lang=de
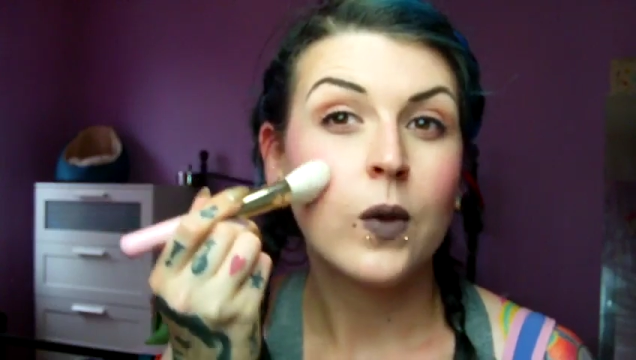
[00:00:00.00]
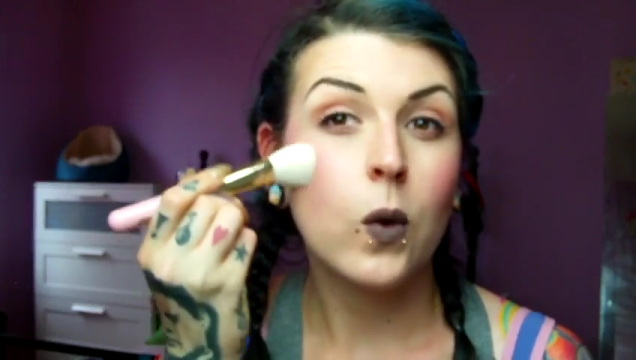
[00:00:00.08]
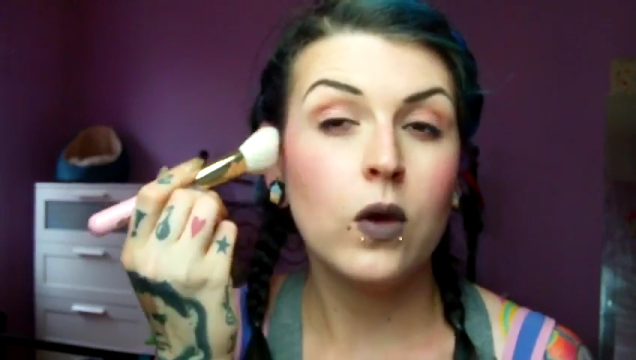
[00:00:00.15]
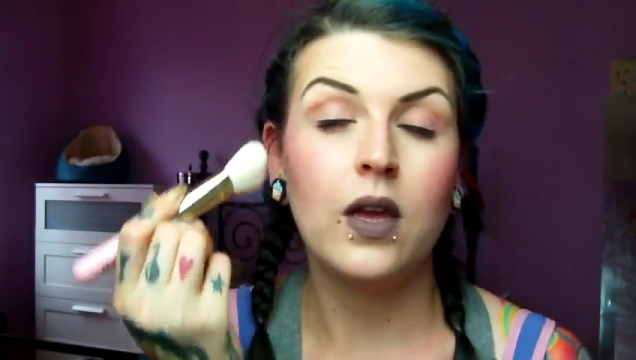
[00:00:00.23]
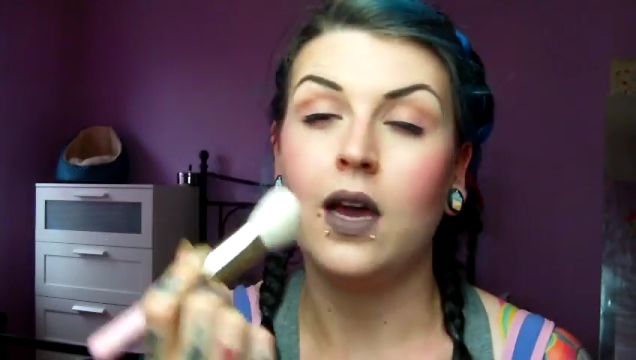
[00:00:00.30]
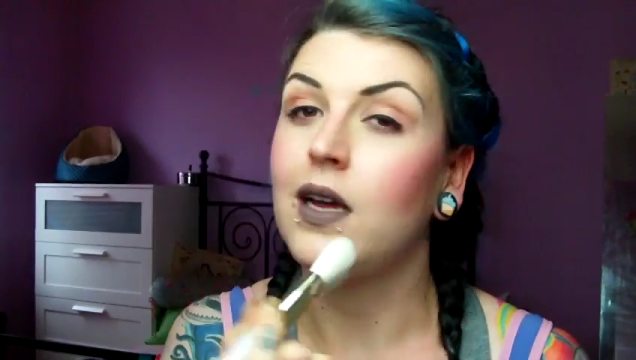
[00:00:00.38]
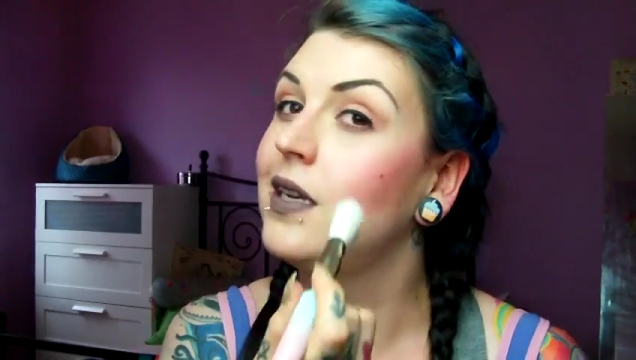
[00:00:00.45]
Oh
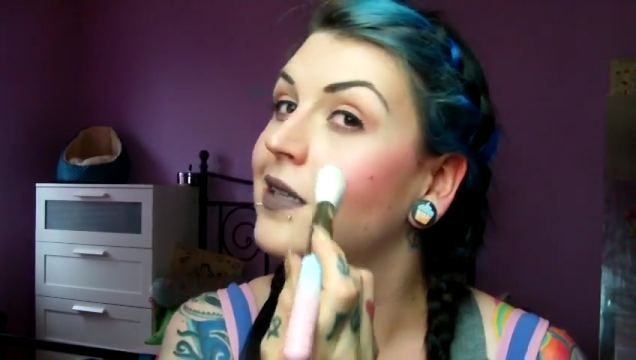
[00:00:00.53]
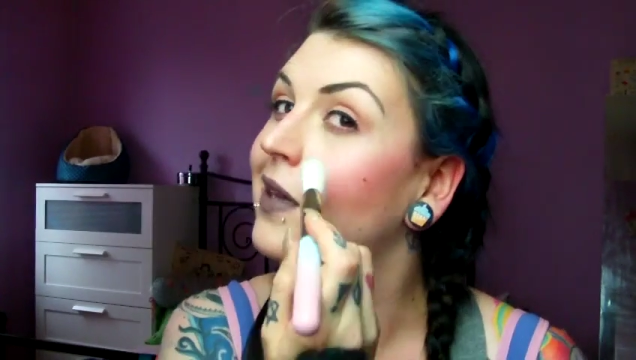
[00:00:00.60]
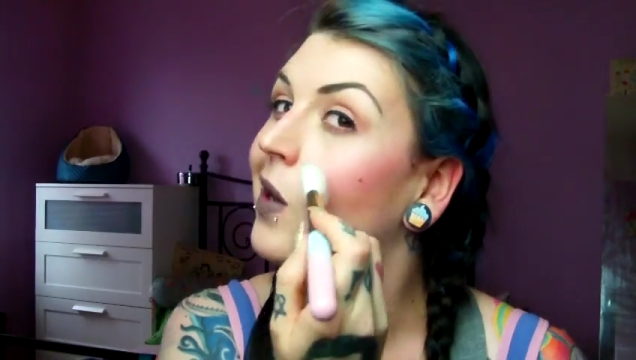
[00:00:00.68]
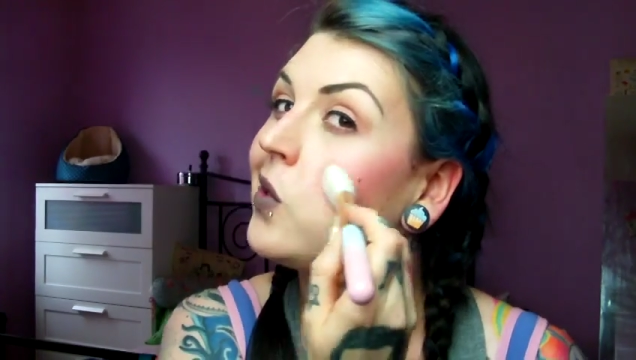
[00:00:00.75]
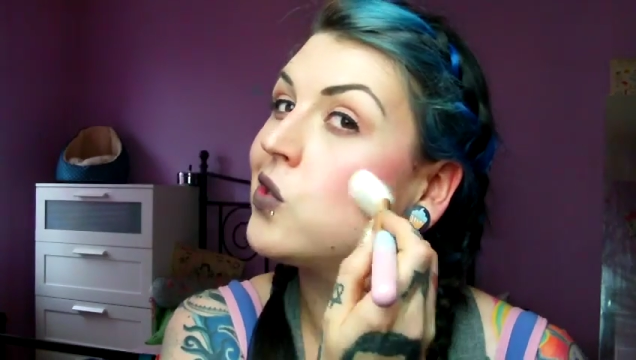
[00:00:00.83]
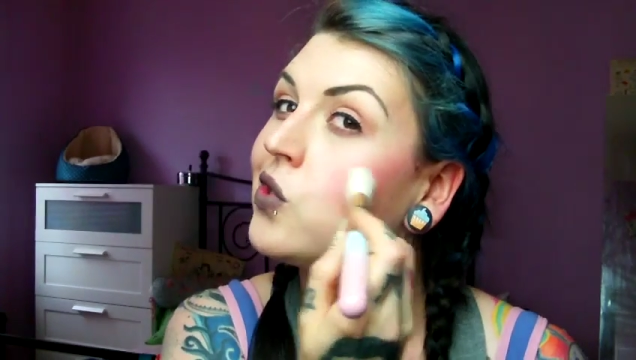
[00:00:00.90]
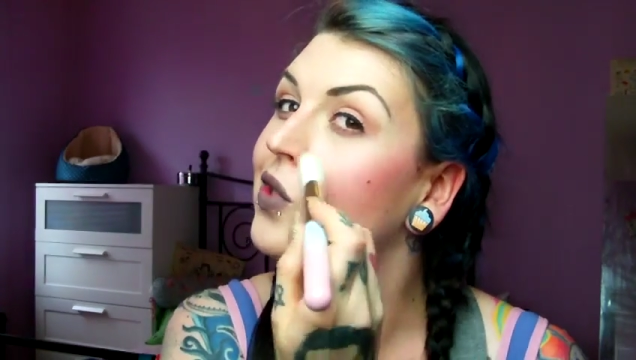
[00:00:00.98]
ja, der ist
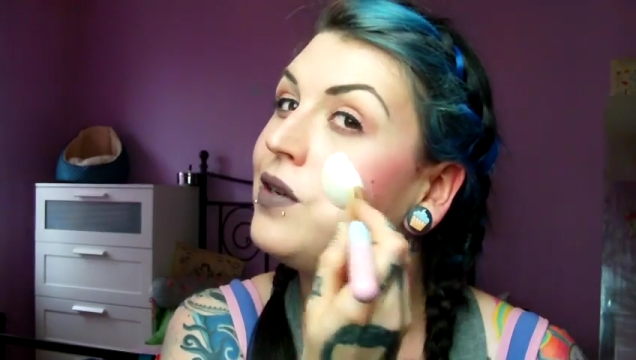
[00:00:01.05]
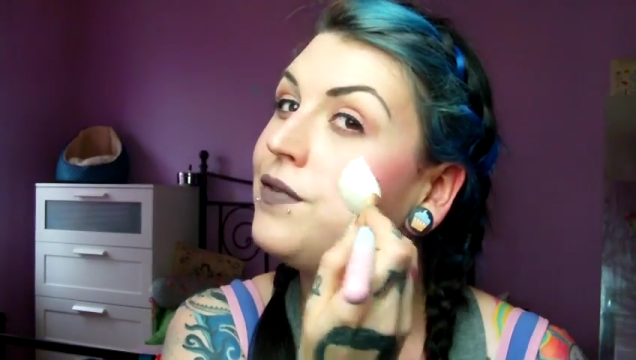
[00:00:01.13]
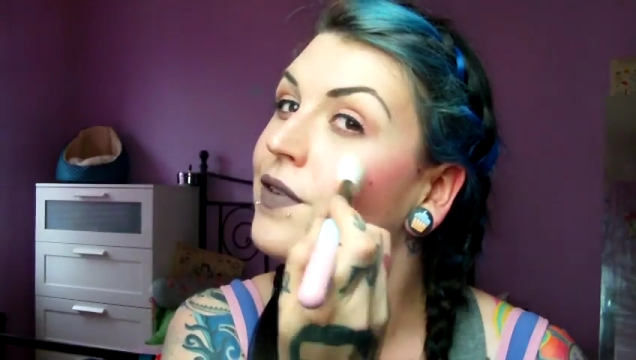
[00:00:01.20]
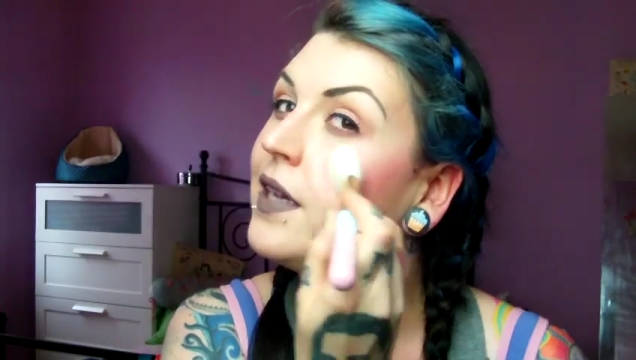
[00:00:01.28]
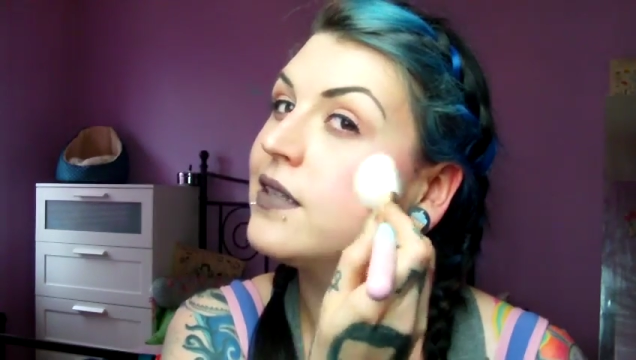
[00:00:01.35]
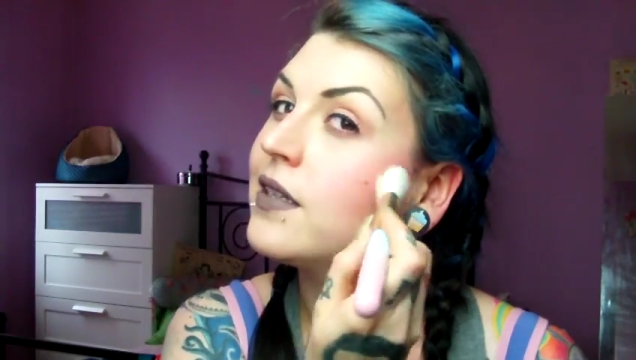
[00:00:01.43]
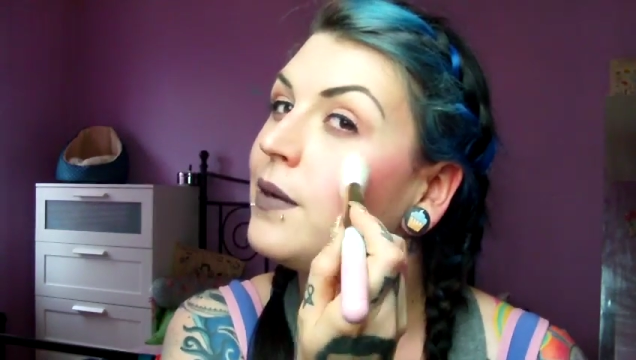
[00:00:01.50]
auch schön
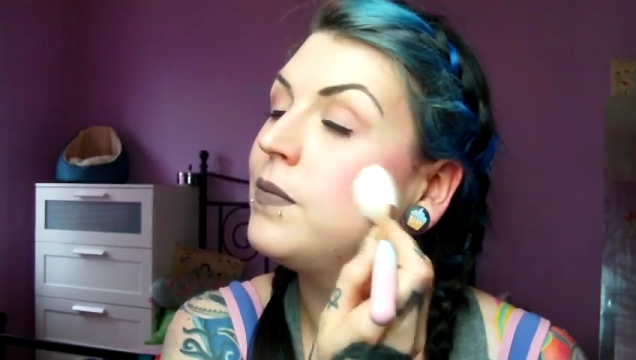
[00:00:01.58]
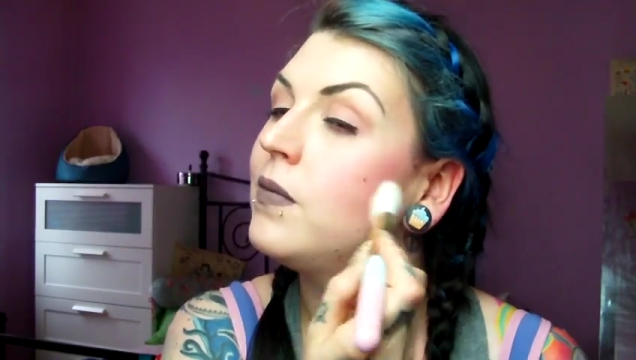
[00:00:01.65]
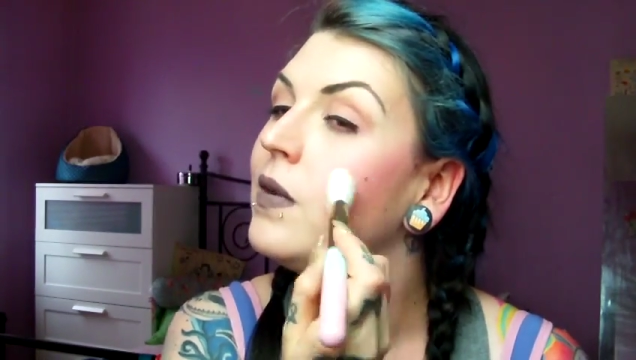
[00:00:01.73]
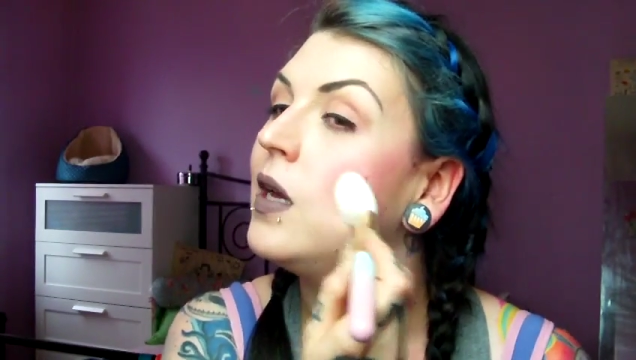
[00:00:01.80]
fest ge